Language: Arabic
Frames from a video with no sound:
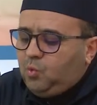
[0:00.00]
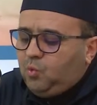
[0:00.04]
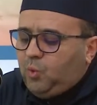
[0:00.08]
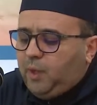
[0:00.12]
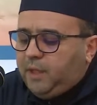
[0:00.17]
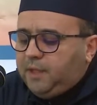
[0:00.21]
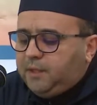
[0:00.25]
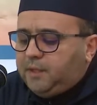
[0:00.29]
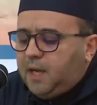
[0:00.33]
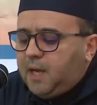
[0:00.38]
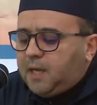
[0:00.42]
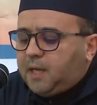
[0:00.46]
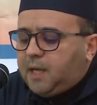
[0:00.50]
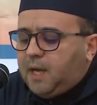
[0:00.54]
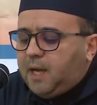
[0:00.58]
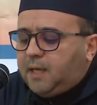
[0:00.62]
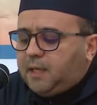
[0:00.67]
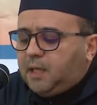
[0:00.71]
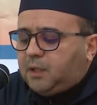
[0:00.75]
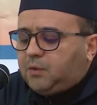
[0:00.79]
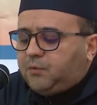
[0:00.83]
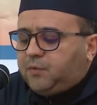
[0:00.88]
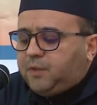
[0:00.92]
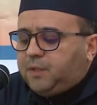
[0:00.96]
وإذا
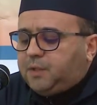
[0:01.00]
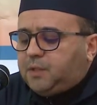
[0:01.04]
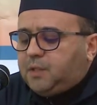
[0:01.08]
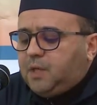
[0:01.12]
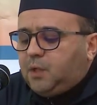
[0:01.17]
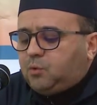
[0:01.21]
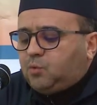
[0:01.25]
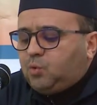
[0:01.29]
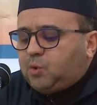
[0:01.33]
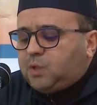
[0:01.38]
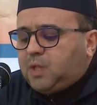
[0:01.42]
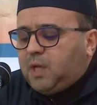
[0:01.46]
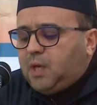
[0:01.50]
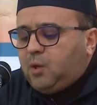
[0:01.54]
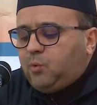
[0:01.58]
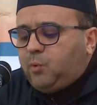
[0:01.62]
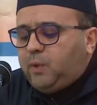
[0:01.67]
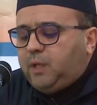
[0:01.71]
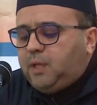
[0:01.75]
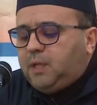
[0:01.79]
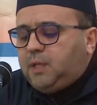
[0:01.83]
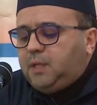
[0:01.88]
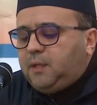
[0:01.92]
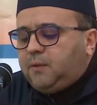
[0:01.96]
كانت فتنة
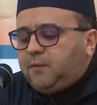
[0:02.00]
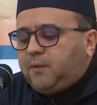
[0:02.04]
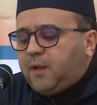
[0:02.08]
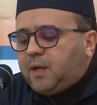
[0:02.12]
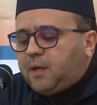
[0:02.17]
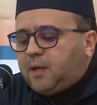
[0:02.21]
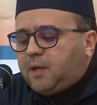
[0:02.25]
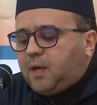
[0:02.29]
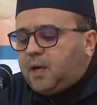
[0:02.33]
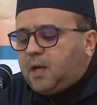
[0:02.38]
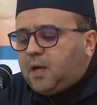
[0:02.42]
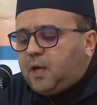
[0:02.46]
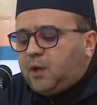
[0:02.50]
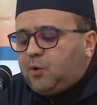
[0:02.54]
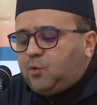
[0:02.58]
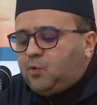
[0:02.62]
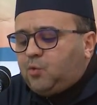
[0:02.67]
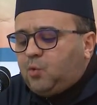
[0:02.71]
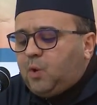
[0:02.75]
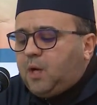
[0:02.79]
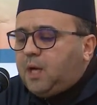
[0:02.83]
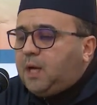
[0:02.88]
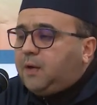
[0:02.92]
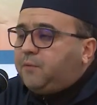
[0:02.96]
التأويل ضر
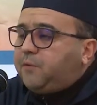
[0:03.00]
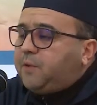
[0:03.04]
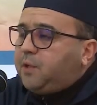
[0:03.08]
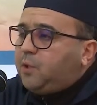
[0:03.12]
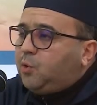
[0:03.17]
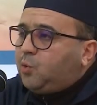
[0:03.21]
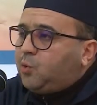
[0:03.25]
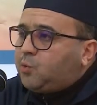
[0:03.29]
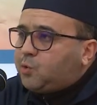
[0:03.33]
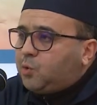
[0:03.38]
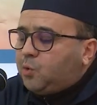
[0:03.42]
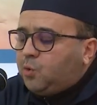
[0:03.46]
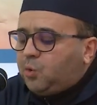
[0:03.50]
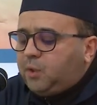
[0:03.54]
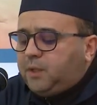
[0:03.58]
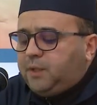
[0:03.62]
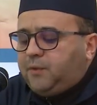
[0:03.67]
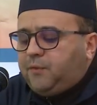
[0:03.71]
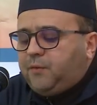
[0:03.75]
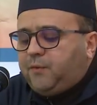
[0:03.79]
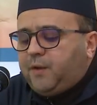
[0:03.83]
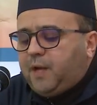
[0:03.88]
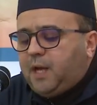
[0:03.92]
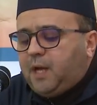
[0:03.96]
قرنها في
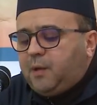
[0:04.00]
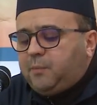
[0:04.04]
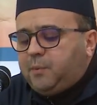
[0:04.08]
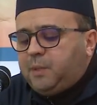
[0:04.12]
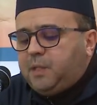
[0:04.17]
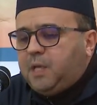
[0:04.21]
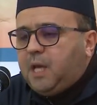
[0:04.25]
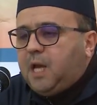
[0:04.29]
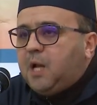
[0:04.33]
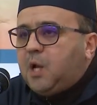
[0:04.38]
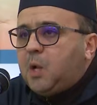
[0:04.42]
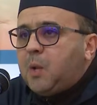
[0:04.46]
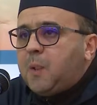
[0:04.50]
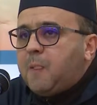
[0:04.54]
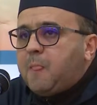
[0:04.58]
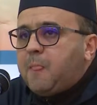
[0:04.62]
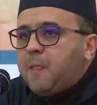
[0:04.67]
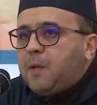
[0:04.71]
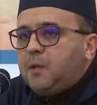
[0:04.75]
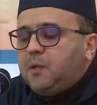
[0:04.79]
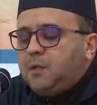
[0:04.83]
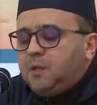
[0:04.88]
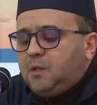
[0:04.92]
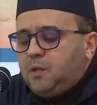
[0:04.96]
عصور ذهبية
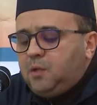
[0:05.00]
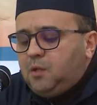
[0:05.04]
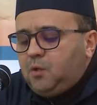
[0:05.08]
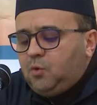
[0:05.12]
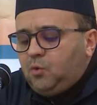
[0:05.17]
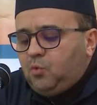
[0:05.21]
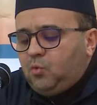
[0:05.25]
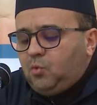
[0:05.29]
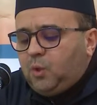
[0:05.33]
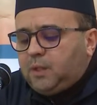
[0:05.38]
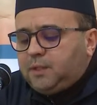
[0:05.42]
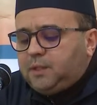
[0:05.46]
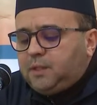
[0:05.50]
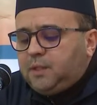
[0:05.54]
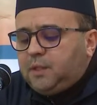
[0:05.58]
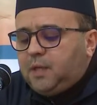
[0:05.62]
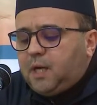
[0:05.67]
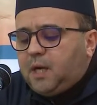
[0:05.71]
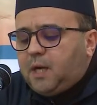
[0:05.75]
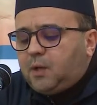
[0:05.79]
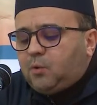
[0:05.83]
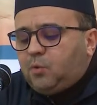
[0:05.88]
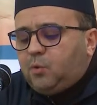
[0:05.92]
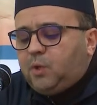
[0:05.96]

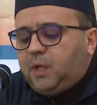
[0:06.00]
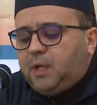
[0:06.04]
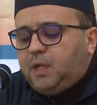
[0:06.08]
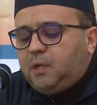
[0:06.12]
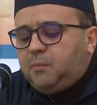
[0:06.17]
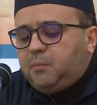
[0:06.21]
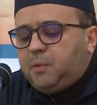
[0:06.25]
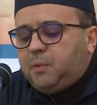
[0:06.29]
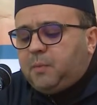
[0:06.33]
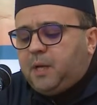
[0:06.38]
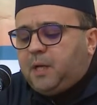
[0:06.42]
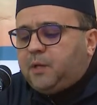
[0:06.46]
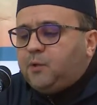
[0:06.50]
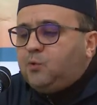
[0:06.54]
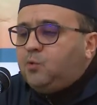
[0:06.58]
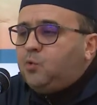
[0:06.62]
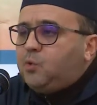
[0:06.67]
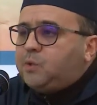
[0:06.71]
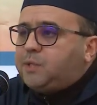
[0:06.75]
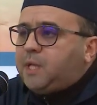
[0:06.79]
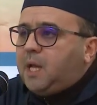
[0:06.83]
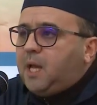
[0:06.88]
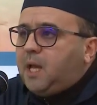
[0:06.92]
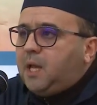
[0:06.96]
وديار العلم
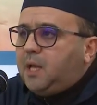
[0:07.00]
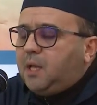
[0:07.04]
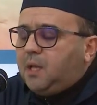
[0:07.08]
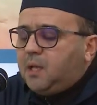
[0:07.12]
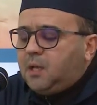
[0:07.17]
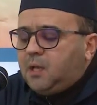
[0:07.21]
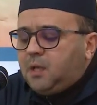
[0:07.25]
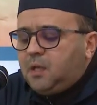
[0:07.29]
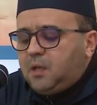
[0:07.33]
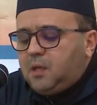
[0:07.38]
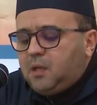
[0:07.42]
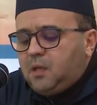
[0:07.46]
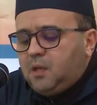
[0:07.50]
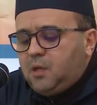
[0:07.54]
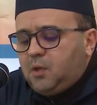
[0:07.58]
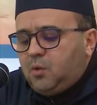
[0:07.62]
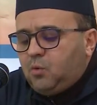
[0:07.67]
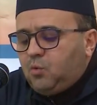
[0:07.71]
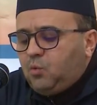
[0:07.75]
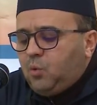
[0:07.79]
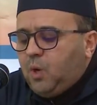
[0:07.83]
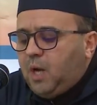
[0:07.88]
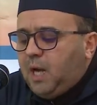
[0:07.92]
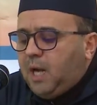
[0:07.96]
مأنوسة
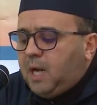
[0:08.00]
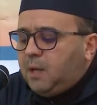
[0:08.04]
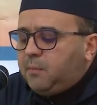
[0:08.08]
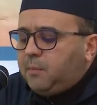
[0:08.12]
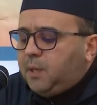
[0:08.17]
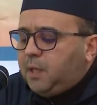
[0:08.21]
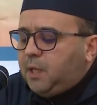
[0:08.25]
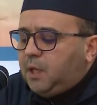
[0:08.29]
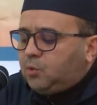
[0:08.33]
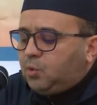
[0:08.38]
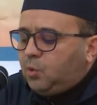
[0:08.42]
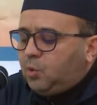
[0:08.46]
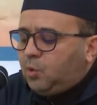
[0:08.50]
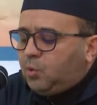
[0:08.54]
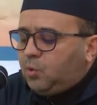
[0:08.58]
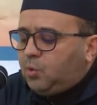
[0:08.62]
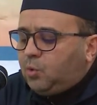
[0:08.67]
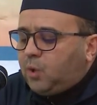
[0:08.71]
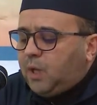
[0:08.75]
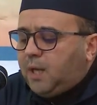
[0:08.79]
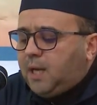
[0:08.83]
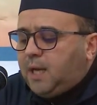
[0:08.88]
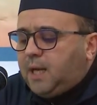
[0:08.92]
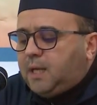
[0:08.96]
وحملة
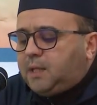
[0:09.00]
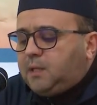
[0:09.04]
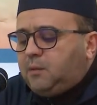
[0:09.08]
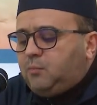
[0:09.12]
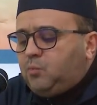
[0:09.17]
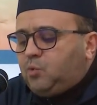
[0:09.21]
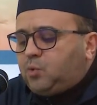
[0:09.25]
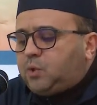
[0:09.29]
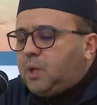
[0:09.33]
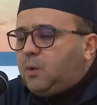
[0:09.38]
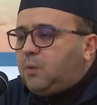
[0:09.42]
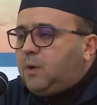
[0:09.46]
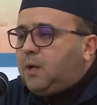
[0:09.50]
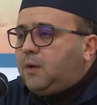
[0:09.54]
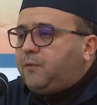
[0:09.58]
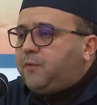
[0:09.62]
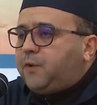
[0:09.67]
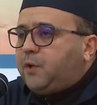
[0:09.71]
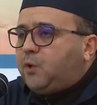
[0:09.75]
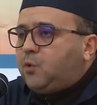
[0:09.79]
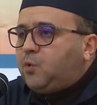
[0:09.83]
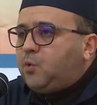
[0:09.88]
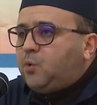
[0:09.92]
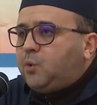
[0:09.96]
القرآن
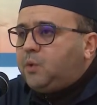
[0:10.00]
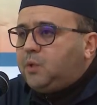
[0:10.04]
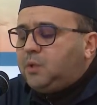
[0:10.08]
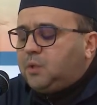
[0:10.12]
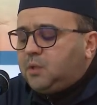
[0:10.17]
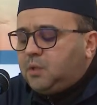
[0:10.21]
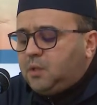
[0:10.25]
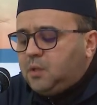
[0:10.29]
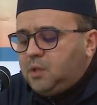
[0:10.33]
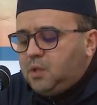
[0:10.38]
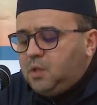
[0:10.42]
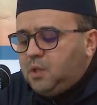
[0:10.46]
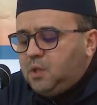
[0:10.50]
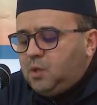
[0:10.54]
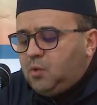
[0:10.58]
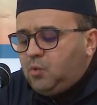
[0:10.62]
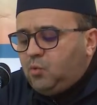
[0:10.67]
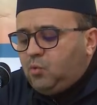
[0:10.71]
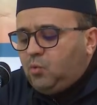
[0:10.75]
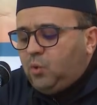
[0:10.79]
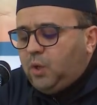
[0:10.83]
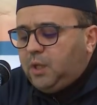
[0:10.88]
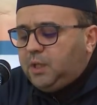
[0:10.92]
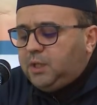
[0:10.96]
متوافرون
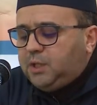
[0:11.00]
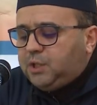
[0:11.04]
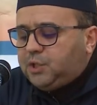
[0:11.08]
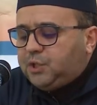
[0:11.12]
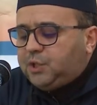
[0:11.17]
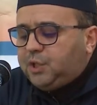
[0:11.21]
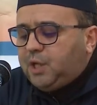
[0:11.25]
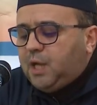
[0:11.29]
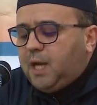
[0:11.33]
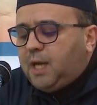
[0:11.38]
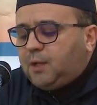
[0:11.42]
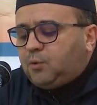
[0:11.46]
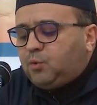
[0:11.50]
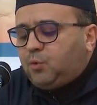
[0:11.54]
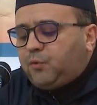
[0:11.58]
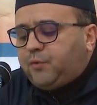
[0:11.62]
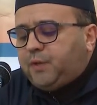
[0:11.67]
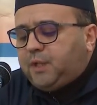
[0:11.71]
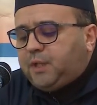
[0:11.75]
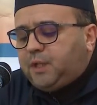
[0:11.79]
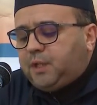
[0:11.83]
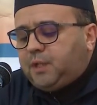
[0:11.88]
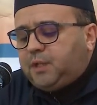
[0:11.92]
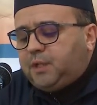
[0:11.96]
والاجتهاد
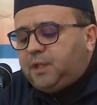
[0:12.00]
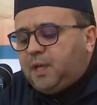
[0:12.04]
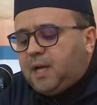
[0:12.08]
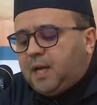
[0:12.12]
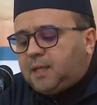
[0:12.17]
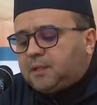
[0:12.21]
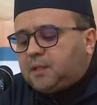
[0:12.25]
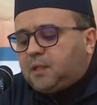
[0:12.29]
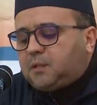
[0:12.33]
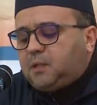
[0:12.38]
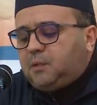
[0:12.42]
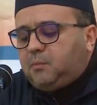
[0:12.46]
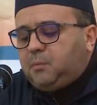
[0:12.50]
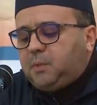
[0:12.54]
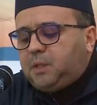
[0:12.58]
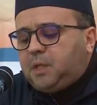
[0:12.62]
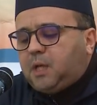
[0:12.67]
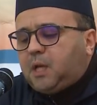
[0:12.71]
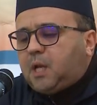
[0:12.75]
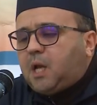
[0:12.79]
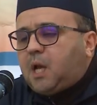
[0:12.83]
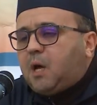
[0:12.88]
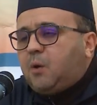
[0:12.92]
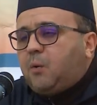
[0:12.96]
في حياطة
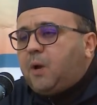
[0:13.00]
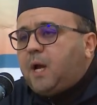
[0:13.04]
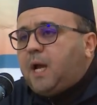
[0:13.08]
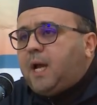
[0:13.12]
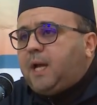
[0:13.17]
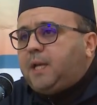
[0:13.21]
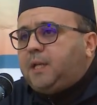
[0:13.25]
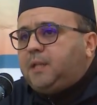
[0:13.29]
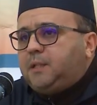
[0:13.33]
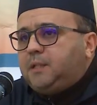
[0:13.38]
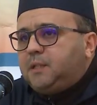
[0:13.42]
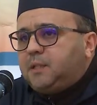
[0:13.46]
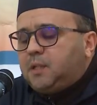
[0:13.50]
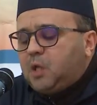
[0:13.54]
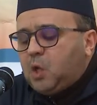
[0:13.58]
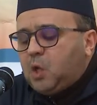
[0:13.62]
من القواعد